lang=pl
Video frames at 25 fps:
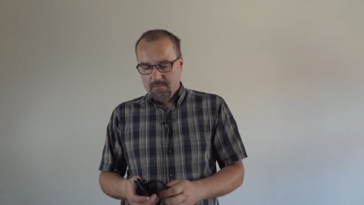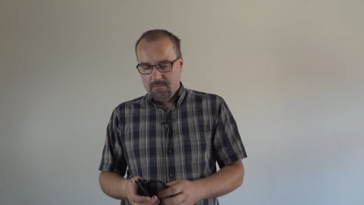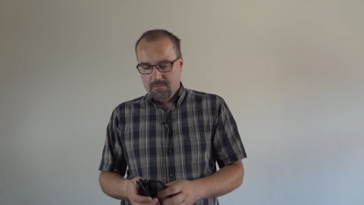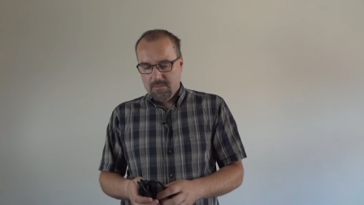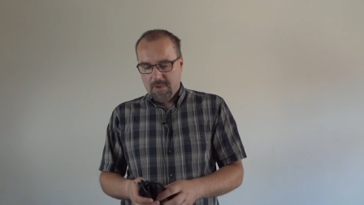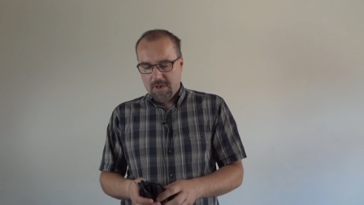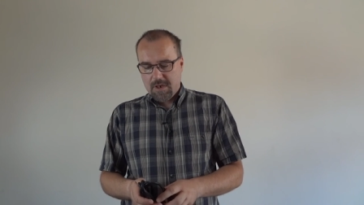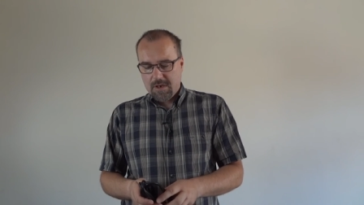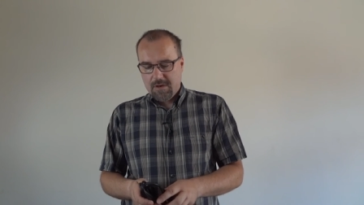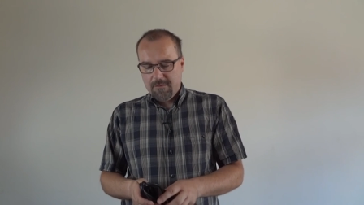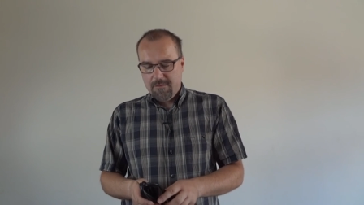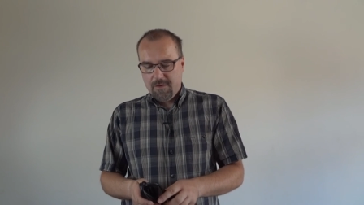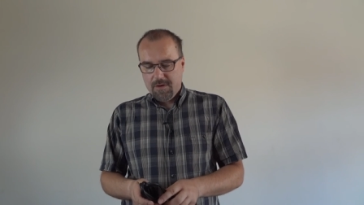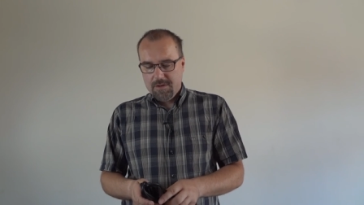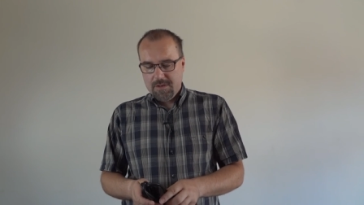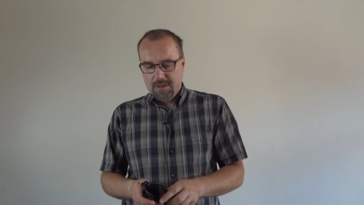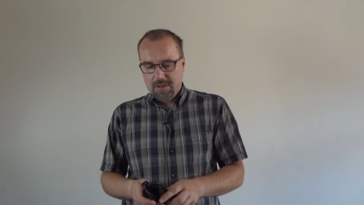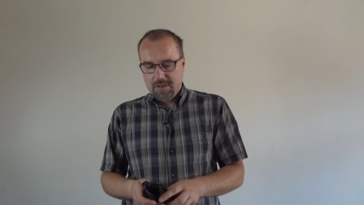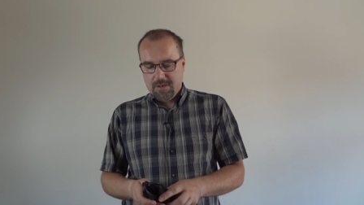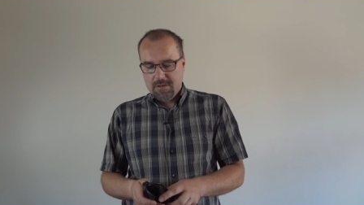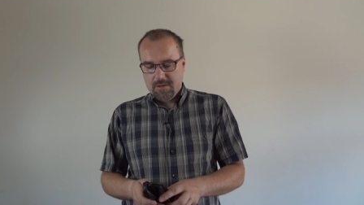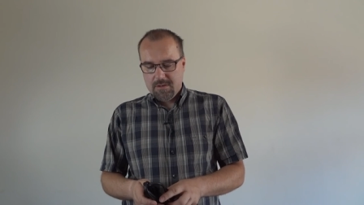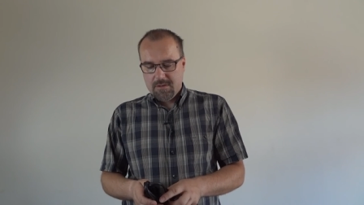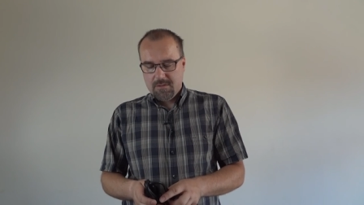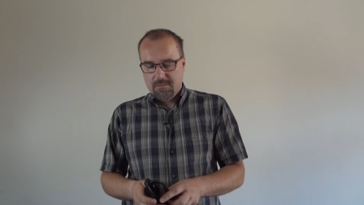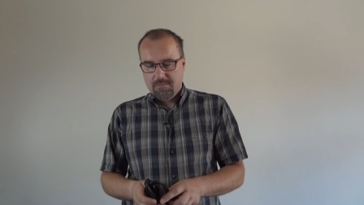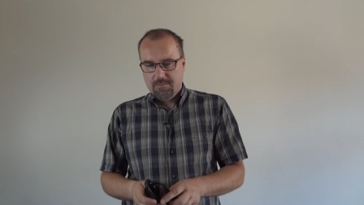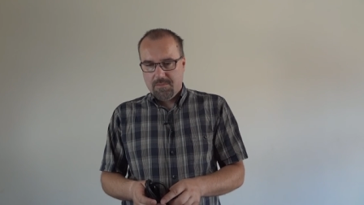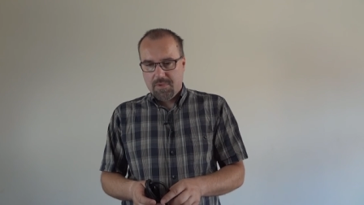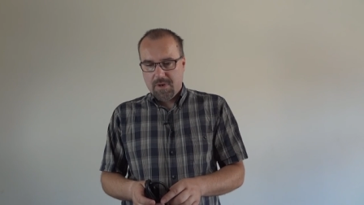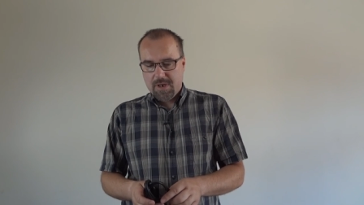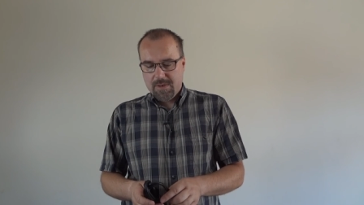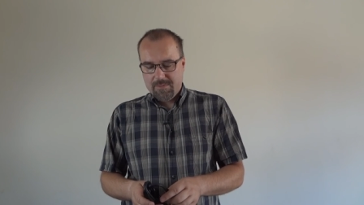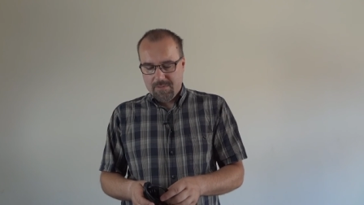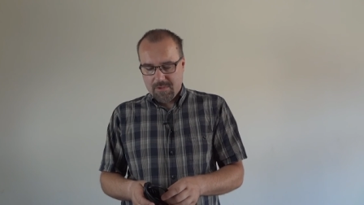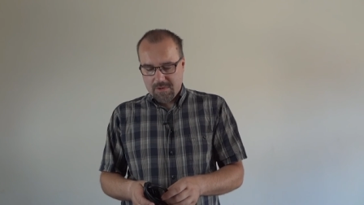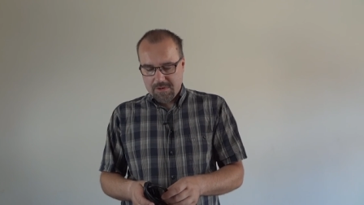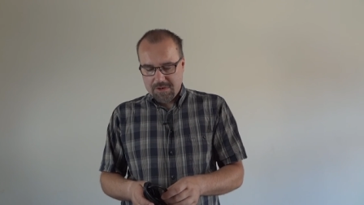Mikrofony
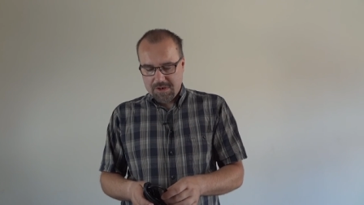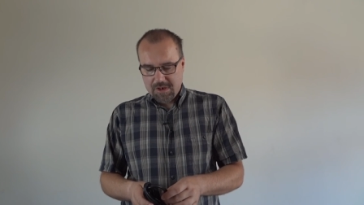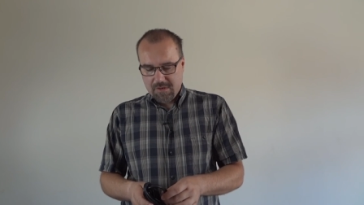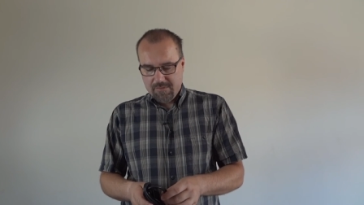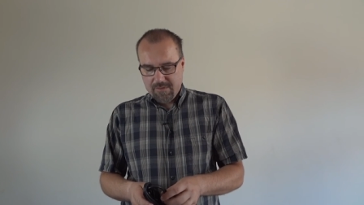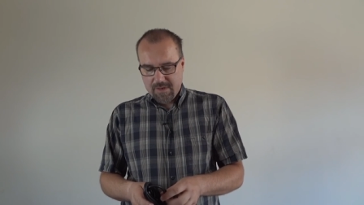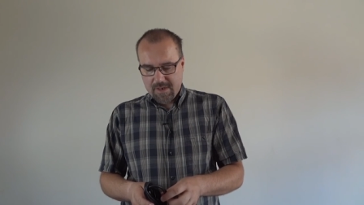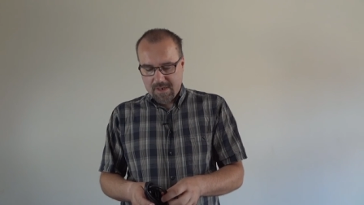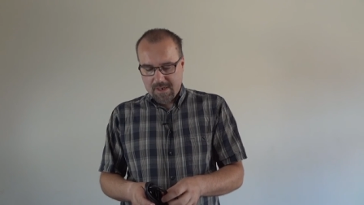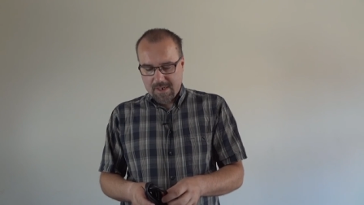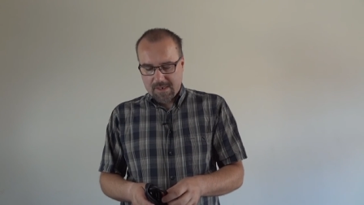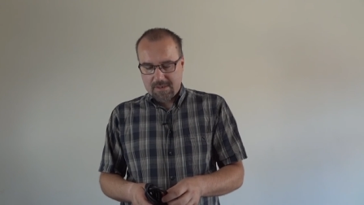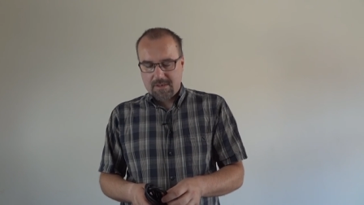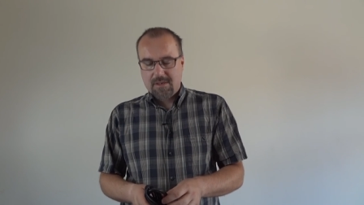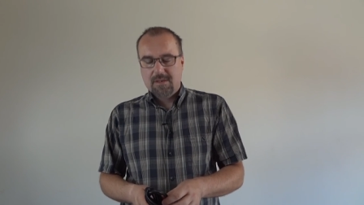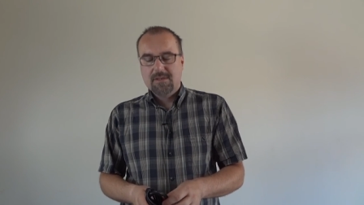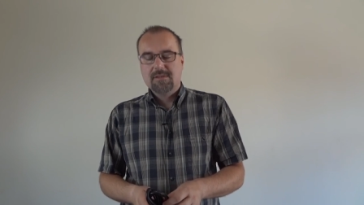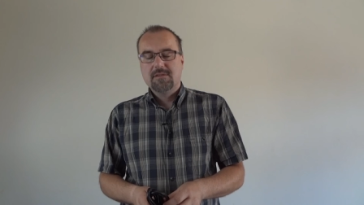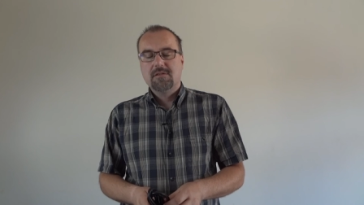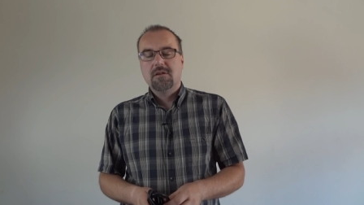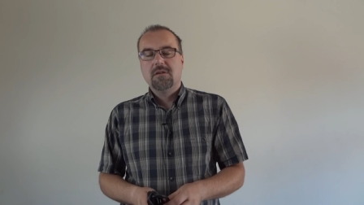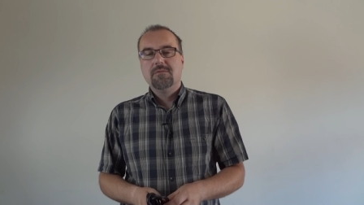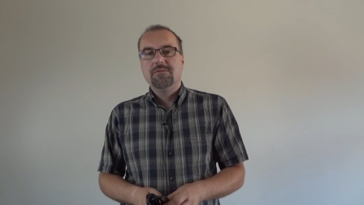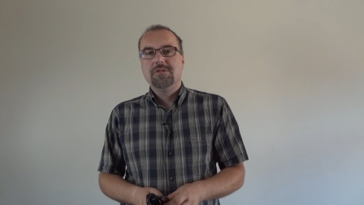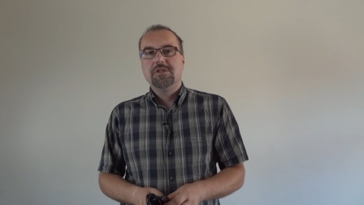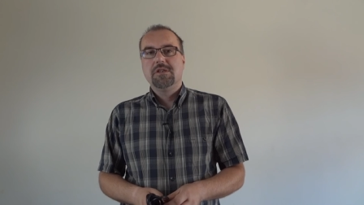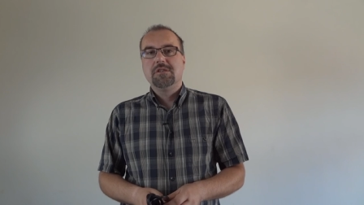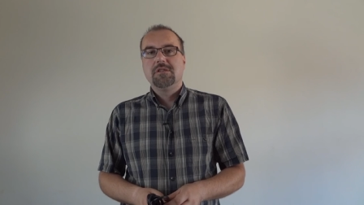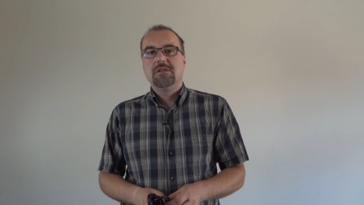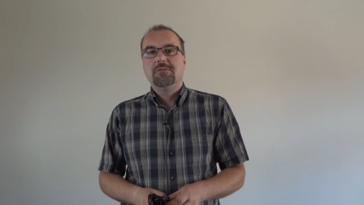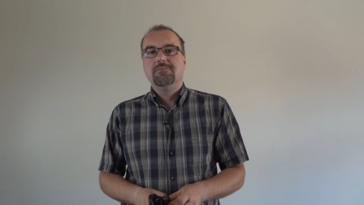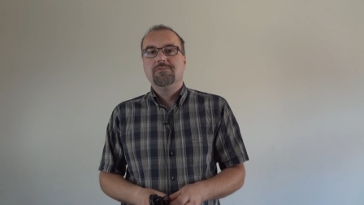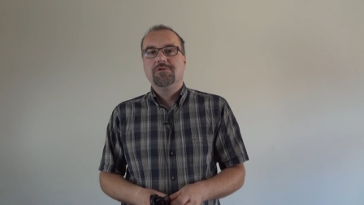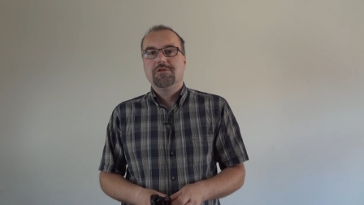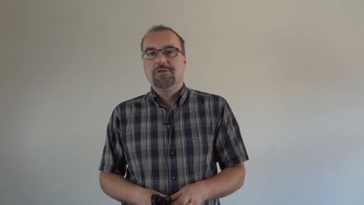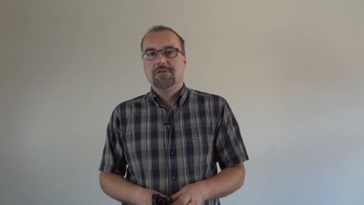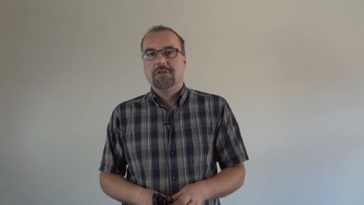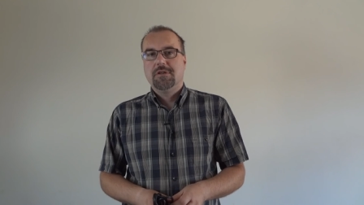pojemnościowe charakteryzują się
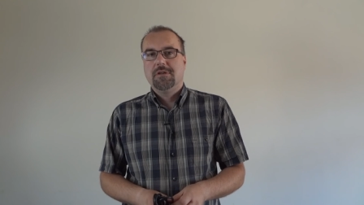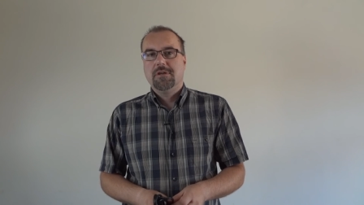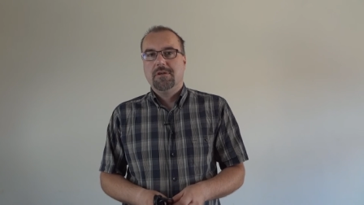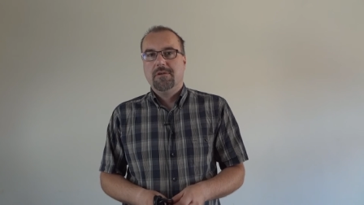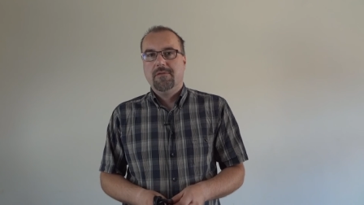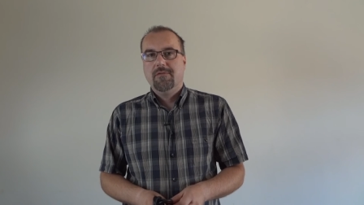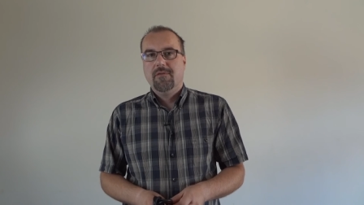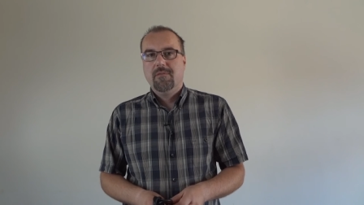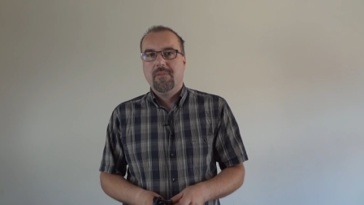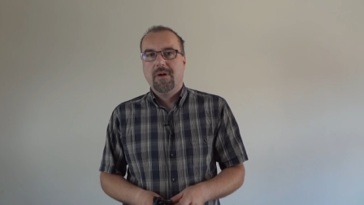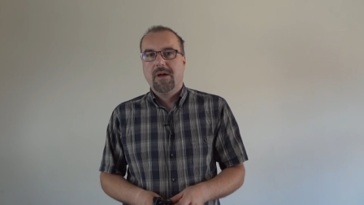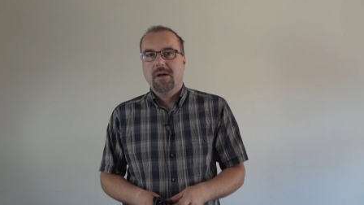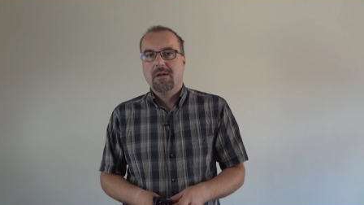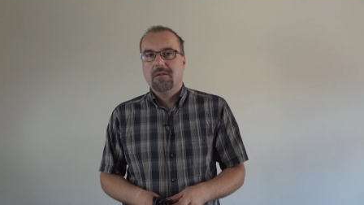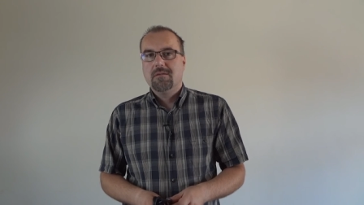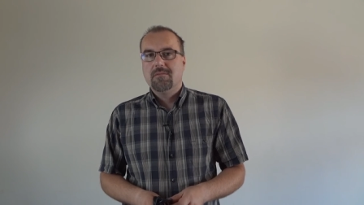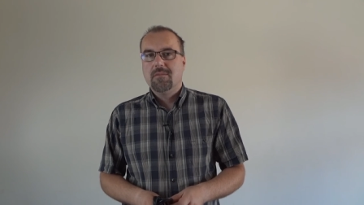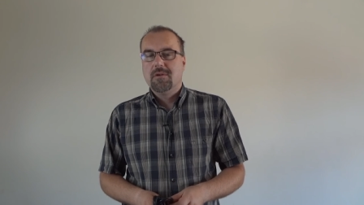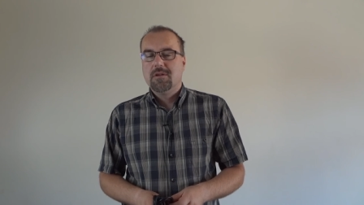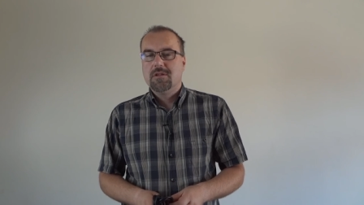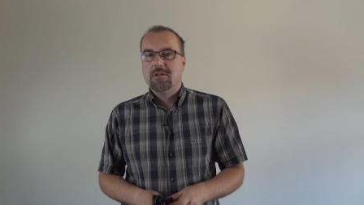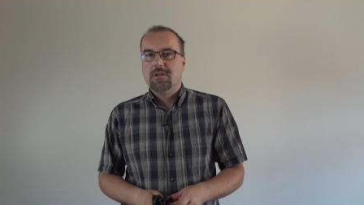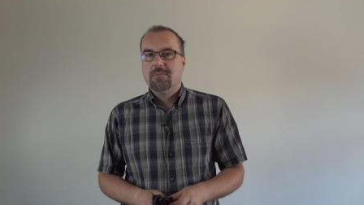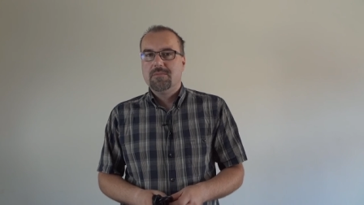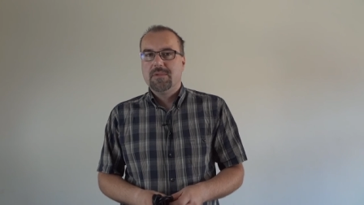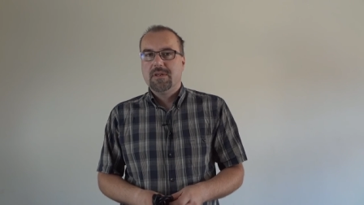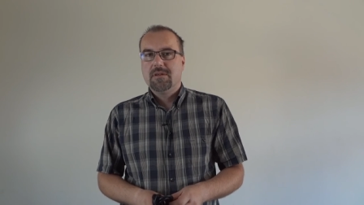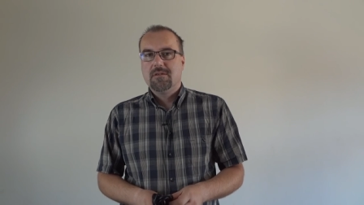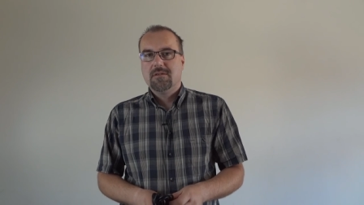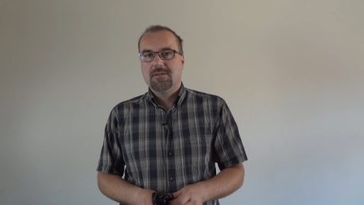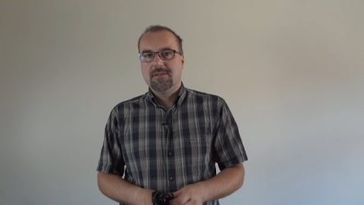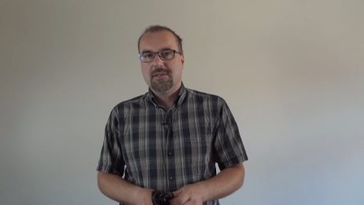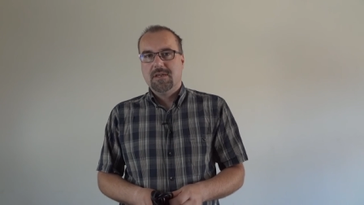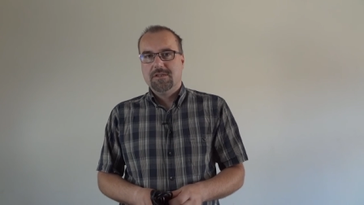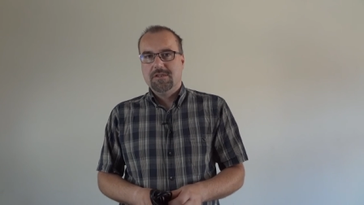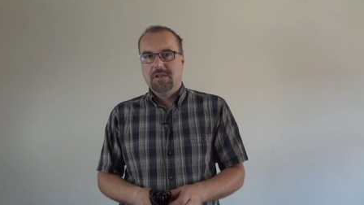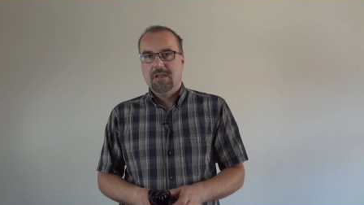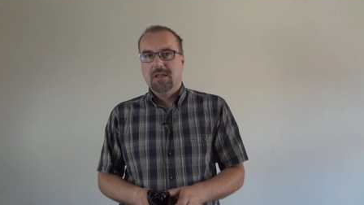tym, że wymagają odrębnego
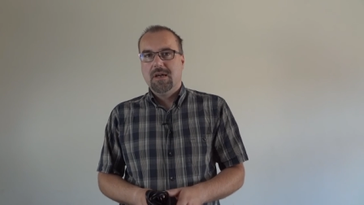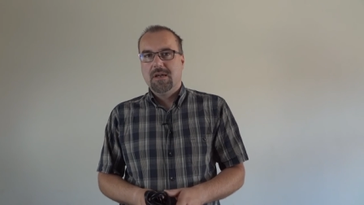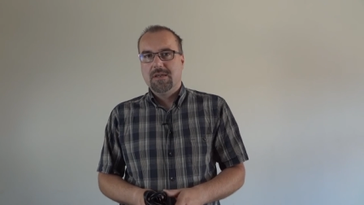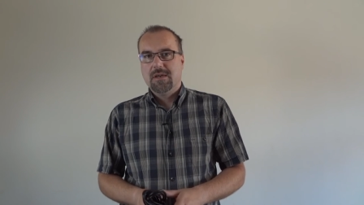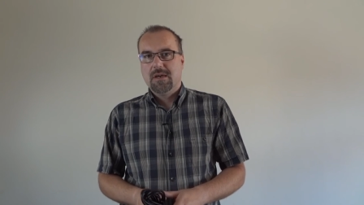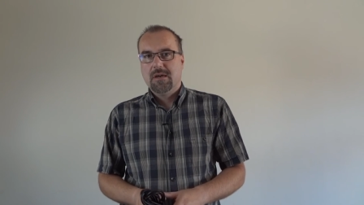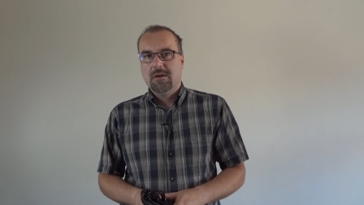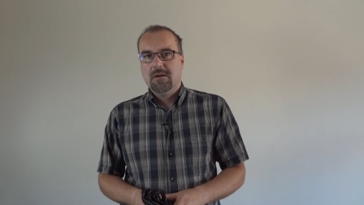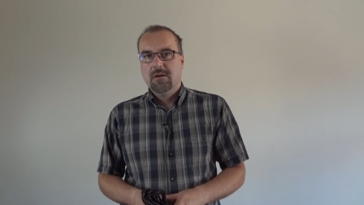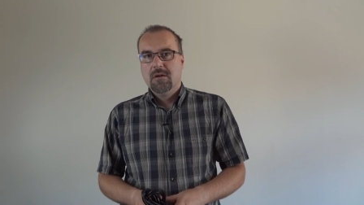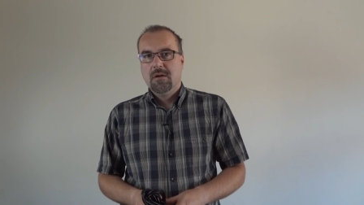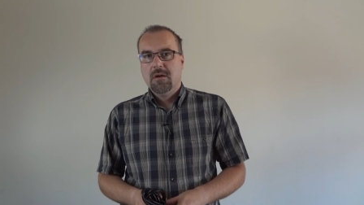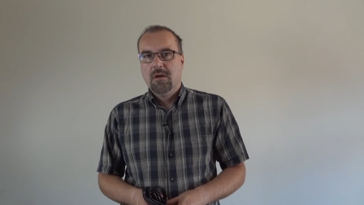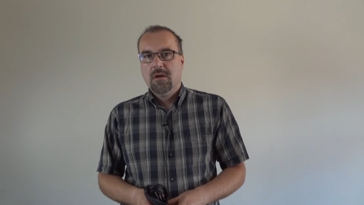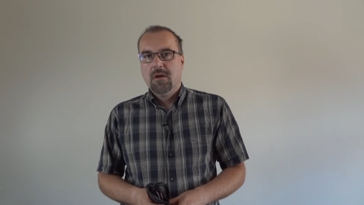zasilania.